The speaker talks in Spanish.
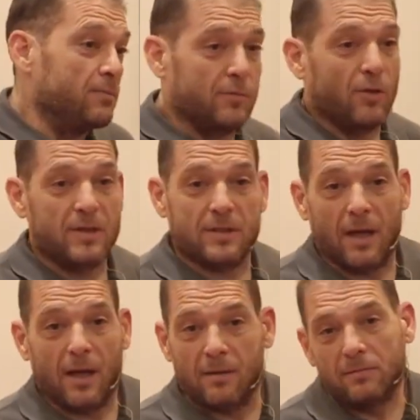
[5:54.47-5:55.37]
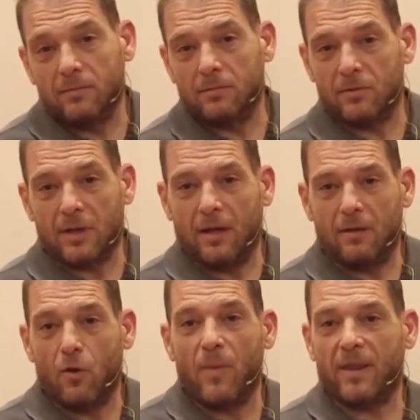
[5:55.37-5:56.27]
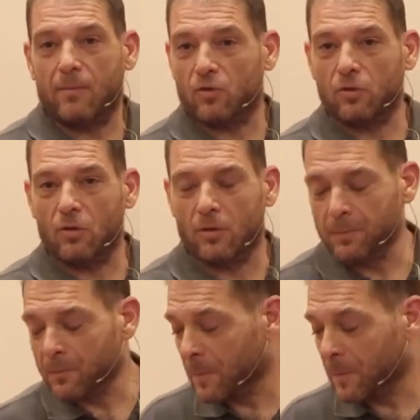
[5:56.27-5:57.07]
¿dónde está o sea, lo perdemos todo.